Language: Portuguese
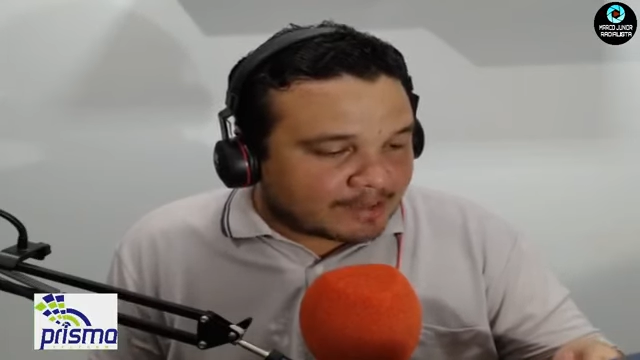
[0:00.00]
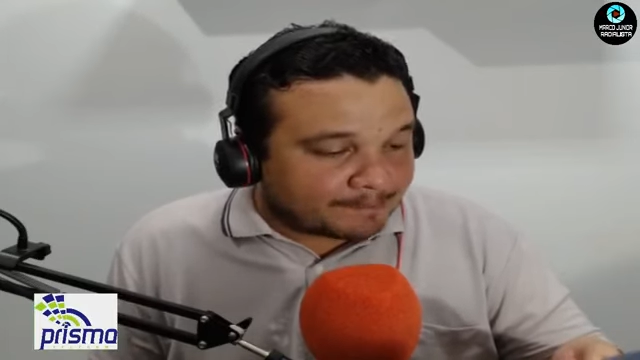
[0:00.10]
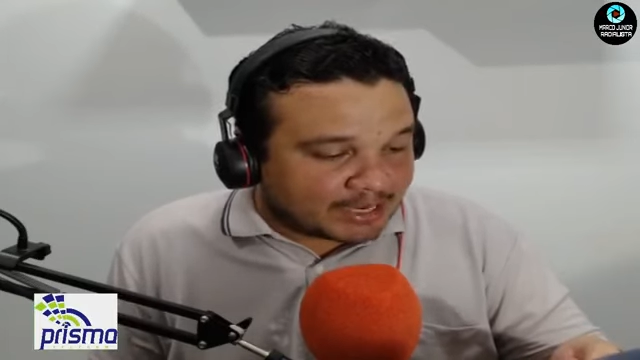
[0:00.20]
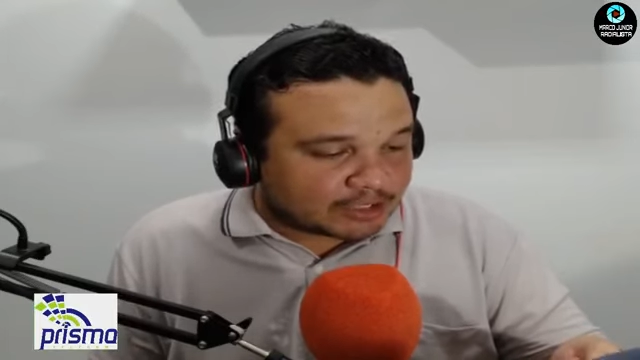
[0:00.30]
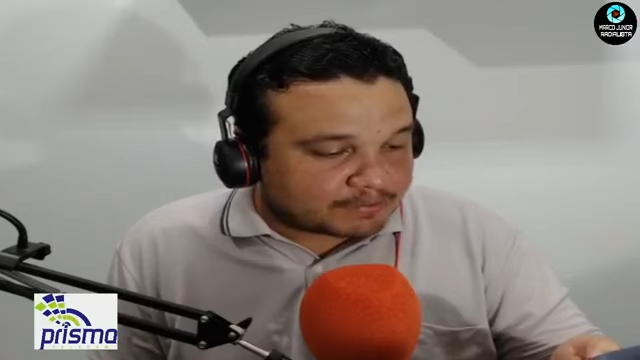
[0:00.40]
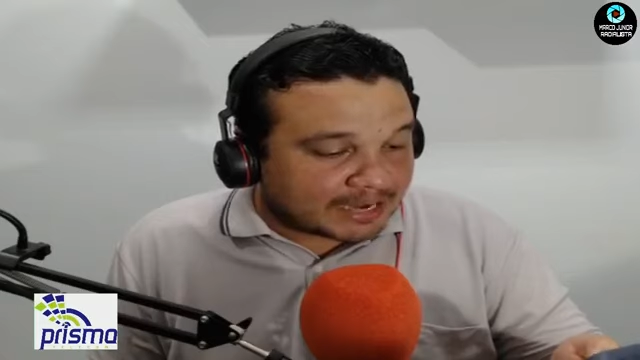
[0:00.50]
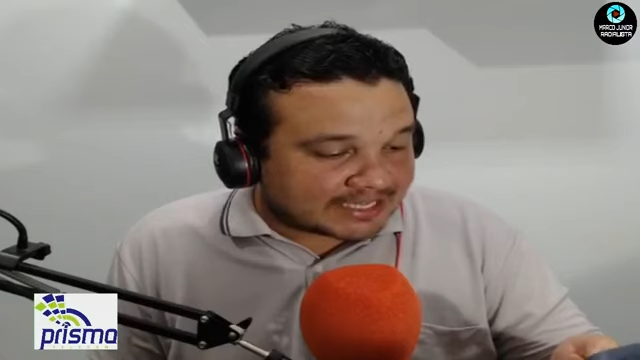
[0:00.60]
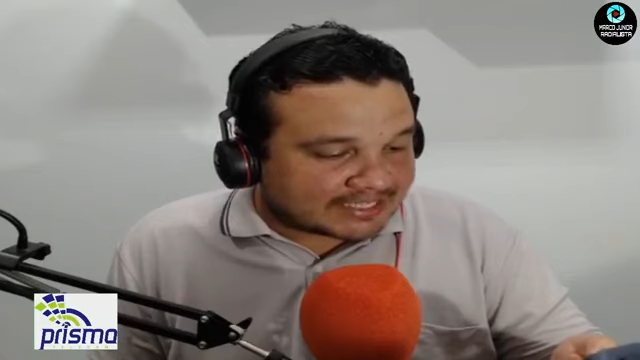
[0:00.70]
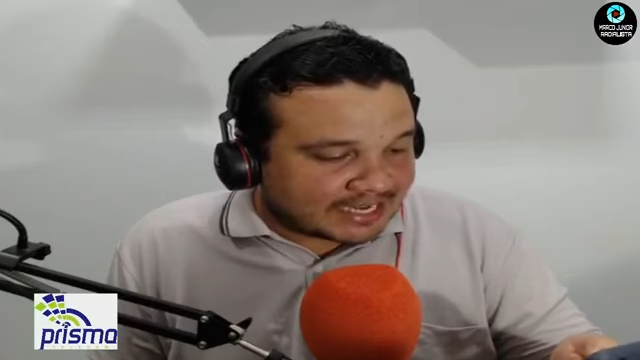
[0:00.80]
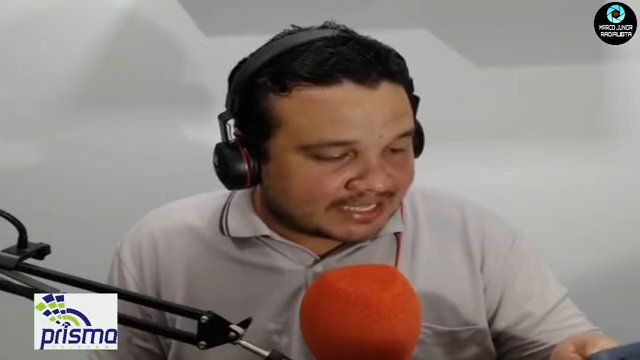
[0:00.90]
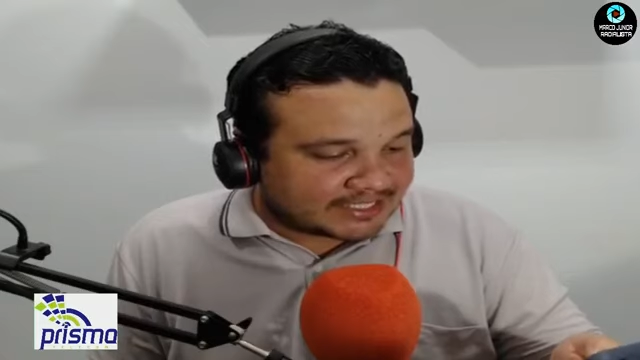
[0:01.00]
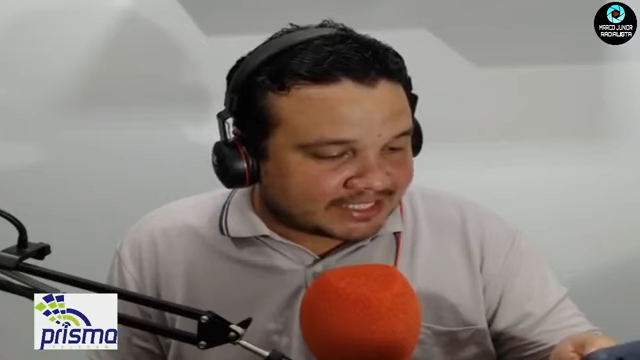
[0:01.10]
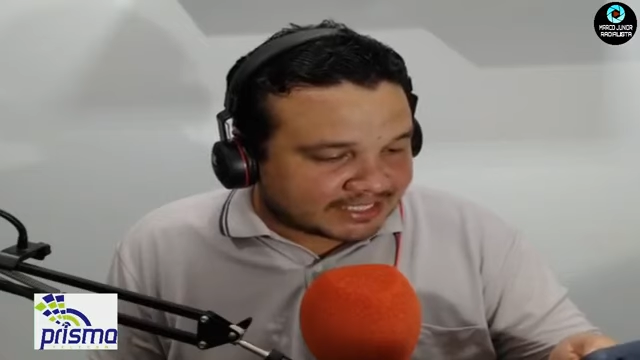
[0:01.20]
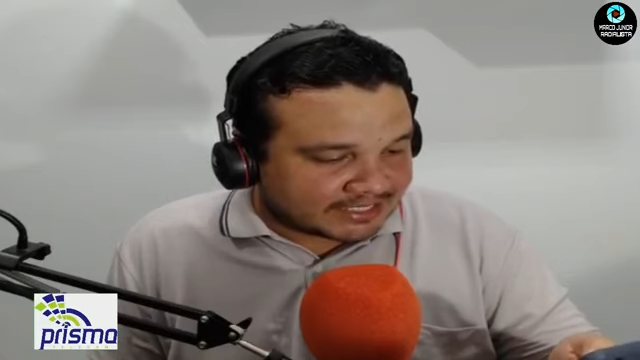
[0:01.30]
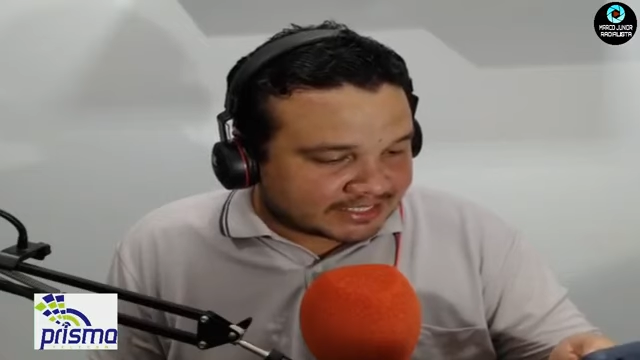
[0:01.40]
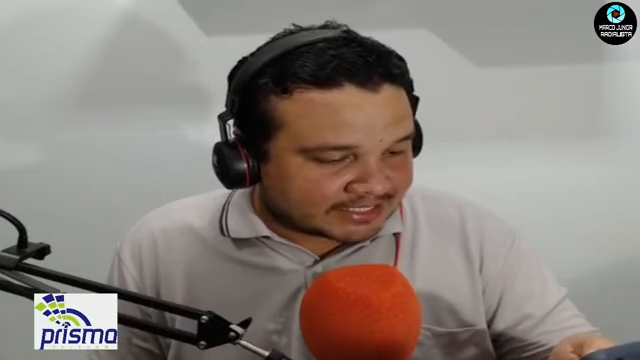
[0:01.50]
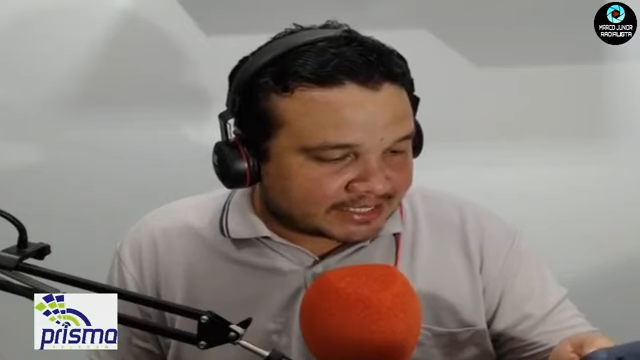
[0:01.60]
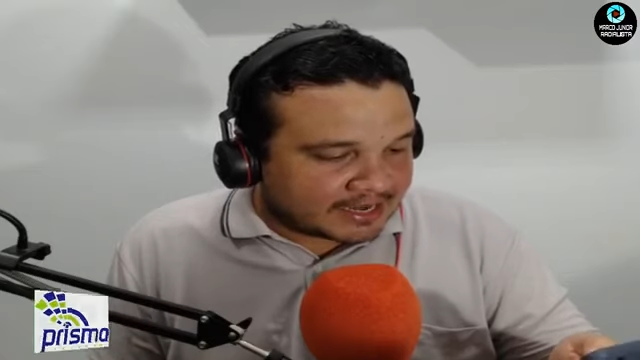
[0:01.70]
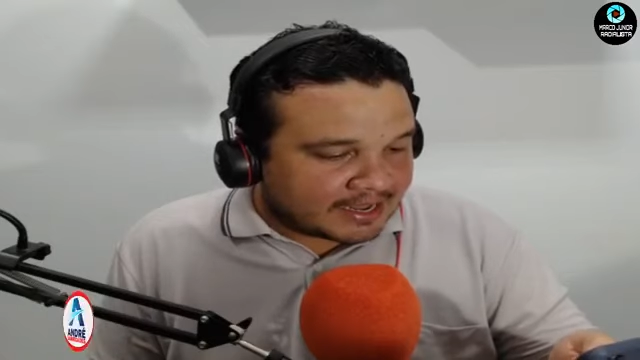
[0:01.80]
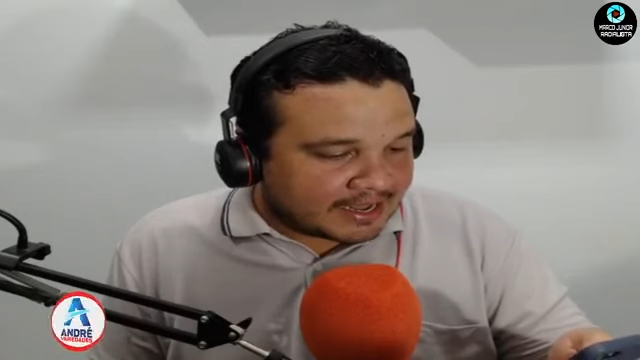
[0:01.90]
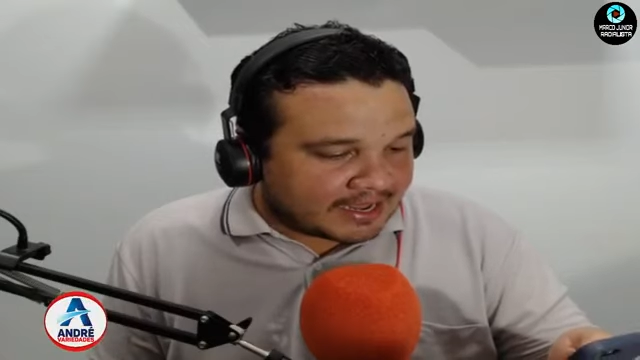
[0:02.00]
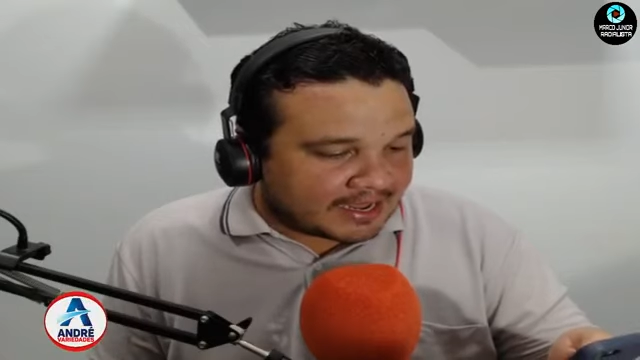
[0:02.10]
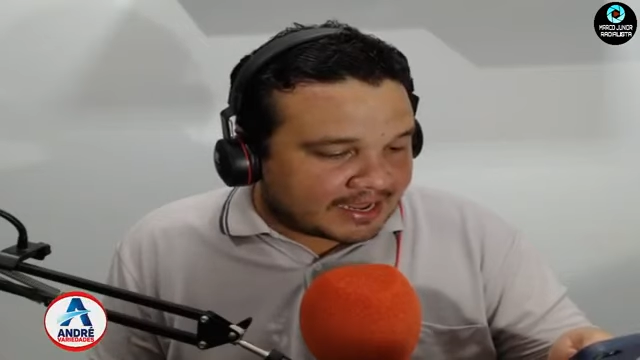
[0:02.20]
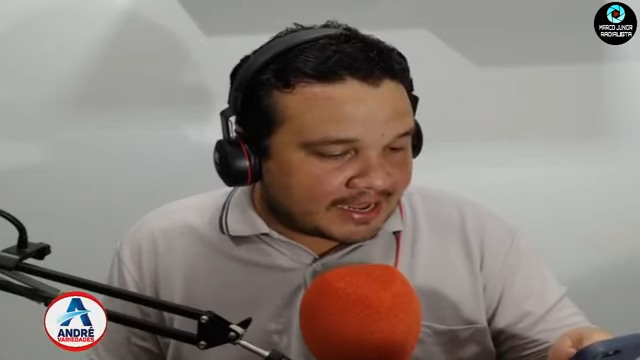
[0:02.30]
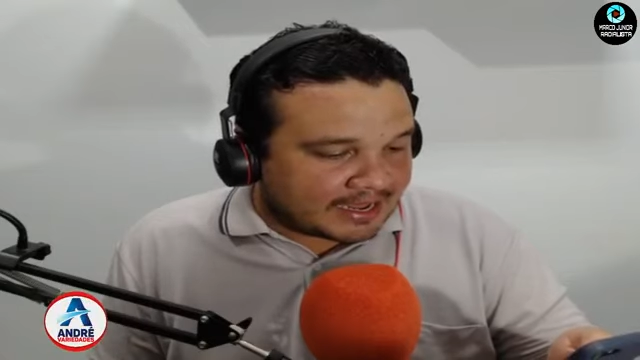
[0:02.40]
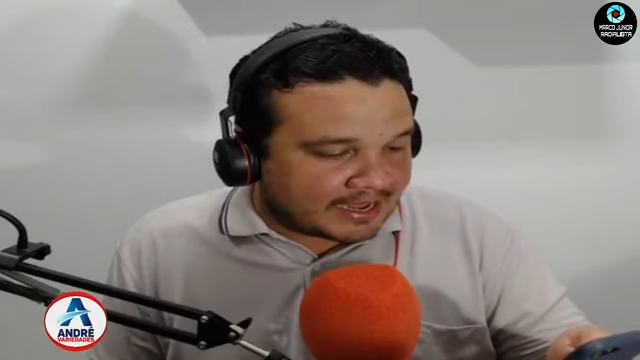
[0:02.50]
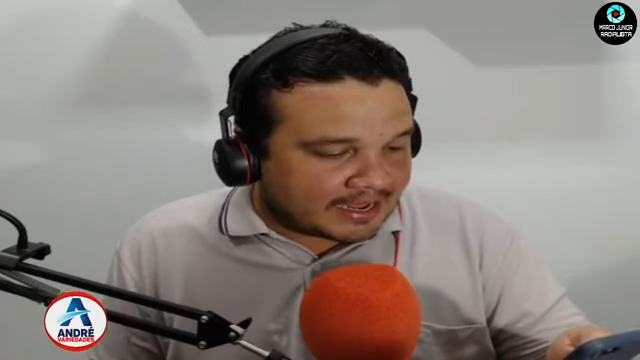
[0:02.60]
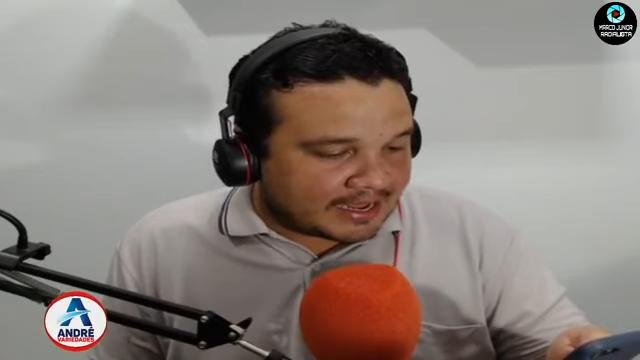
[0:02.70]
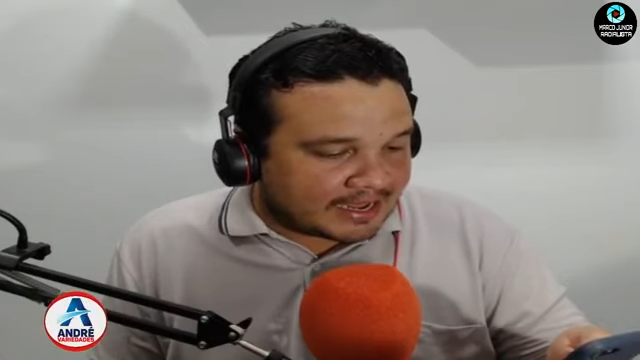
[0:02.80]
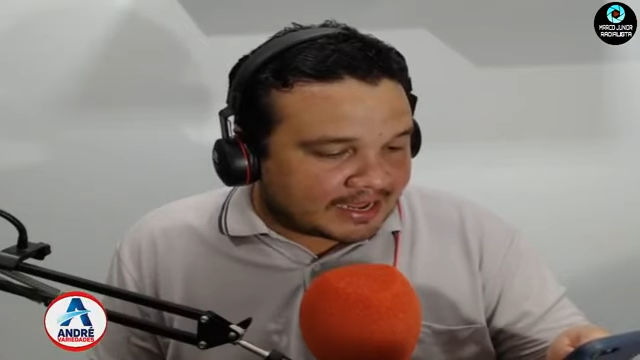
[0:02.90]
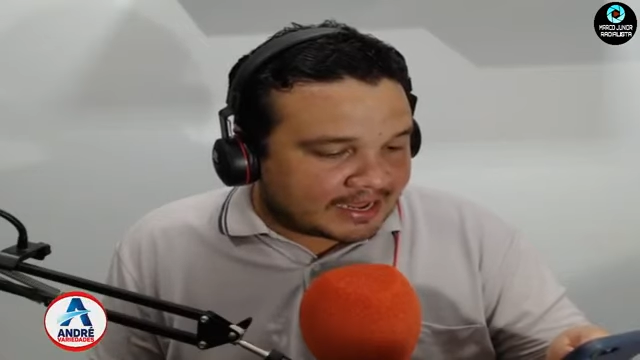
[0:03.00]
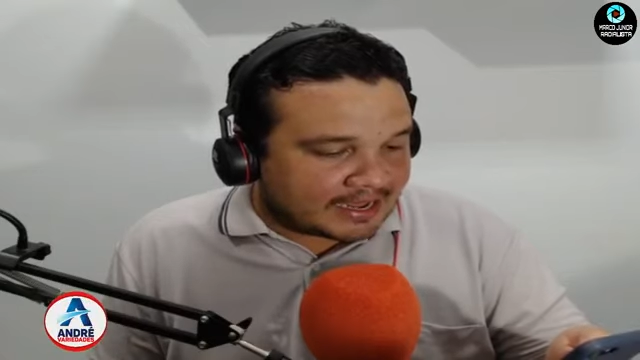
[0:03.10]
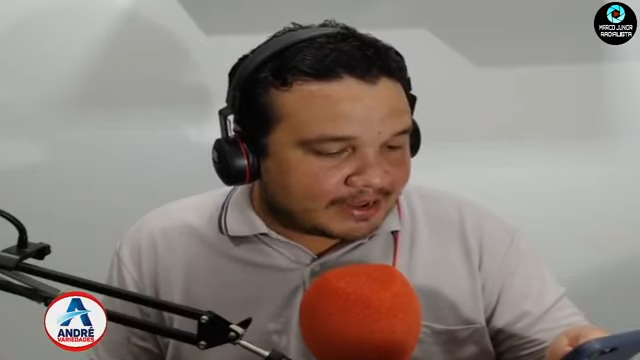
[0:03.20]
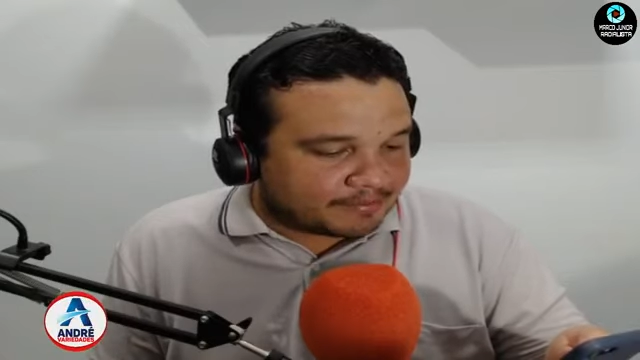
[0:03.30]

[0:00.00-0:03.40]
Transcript: pelos presentes. É...